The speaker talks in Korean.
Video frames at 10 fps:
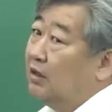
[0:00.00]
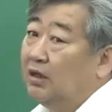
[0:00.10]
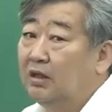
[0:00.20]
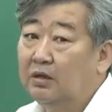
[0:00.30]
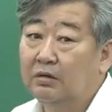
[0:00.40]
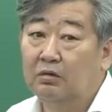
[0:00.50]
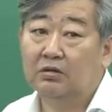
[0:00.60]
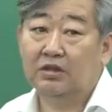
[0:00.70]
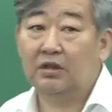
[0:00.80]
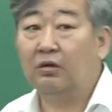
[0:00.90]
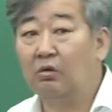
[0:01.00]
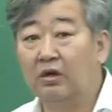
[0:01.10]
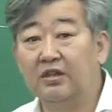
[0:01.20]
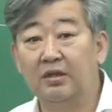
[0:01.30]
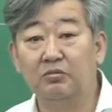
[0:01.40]
예, 혹시
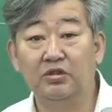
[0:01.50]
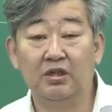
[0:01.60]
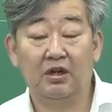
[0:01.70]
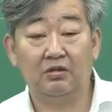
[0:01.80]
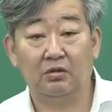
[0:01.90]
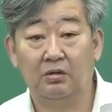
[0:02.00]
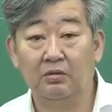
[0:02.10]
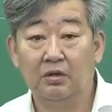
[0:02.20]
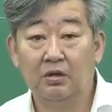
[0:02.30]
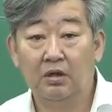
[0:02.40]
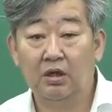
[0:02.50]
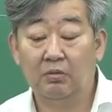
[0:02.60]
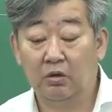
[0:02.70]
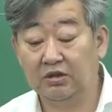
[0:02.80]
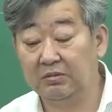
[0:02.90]
오래된 문제라도
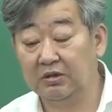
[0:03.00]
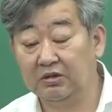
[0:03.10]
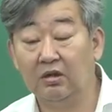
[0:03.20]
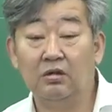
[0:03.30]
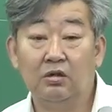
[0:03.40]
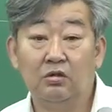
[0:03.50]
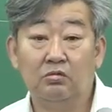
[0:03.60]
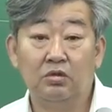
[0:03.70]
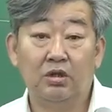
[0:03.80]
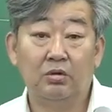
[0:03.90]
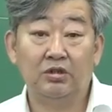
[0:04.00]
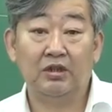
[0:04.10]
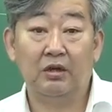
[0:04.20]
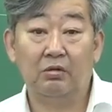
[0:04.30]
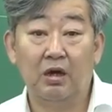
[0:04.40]
보시면서 우리
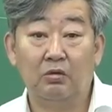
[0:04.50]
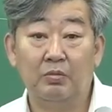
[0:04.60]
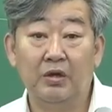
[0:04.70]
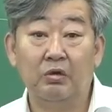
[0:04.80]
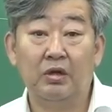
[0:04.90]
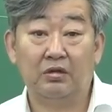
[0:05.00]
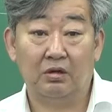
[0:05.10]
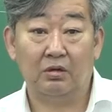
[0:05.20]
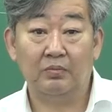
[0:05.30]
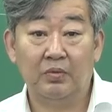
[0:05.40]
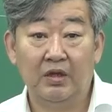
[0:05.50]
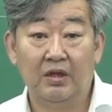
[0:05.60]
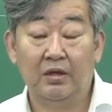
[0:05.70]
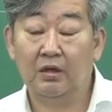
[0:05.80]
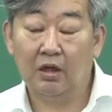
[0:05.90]
교재 내용하고 비교해서
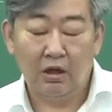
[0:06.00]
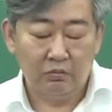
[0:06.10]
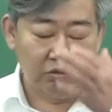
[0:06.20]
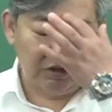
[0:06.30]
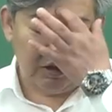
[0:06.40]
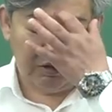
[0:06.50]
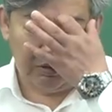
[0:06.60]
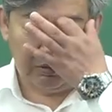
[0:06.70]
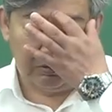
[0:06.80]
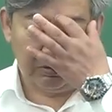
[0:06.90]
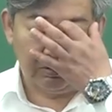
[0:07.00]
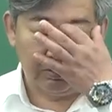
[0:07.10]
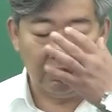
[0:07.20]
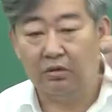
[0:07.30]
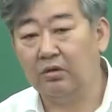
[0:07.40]
문제 같은
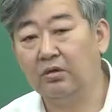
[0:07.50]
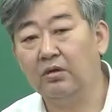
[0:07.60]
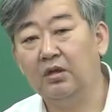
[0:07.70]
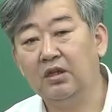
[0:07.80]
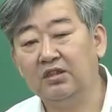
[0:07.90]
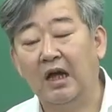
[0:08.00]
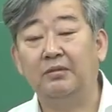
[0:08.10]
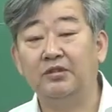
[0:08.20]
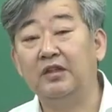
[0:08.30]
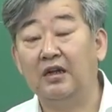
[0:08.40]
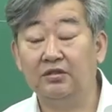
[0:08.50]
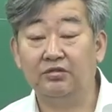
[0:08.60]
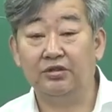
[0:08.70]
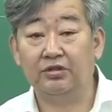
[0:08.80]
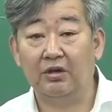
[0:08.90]
경우도 어, 답은 다를
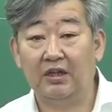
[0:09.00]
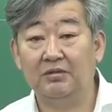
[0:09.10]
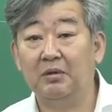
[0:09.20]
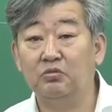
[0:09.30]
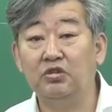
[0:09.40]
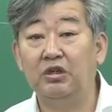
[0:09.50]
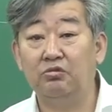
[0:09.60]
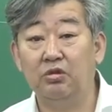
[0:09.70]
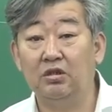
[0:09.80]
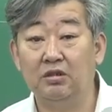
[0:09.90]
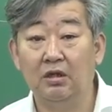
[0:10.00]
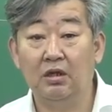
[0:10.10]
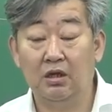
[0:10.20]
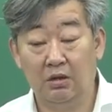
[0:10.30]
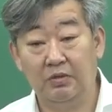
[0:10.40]
수 있어요. 하지만 문제 유형은
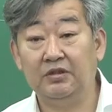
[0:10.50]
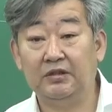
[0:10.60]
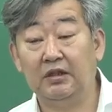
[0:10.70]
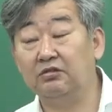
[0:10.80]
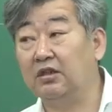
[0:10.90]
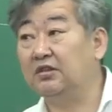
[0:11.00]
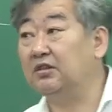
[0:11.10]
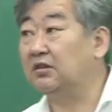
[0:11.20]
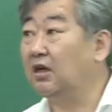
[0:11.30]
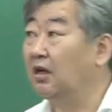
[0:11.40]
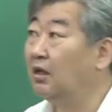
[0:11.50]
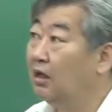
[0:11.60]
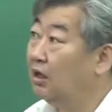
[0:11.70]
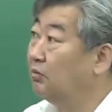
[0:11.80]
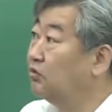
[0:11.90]
비슷할 수가 있으니까
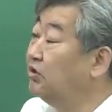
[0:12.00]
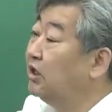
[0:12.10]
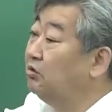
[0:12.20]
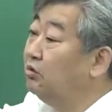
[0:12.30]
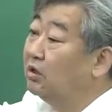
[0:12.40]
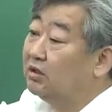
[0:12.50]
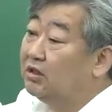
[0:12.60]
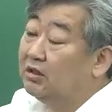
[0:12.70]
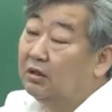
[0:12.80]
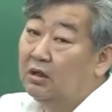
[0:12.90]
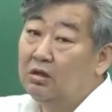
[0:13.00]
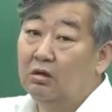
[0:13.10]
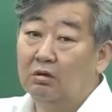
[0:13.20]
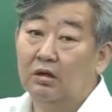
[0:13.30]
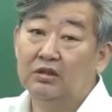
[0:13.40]
이 문제 유형들은
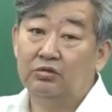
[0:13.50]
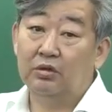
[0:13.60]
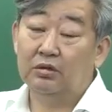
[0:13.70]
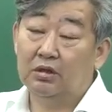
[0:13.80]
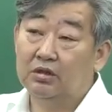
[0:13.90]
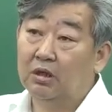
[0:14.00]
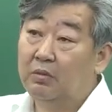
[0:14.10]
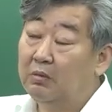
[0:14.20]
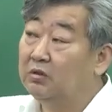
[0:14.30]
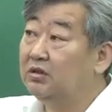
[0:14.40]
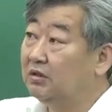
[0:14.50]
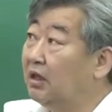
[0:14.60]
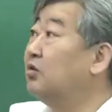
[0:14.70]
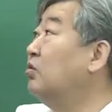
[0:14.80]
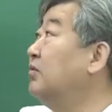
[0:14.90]
여러 가지 유형들을 접해 보시는
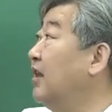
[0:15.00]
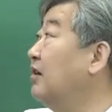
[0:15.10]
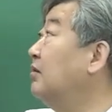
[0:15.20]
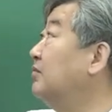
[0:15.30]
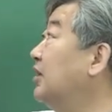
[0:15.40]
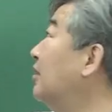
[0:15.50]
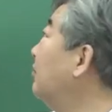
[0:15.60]
게 도움이 될 겁니다.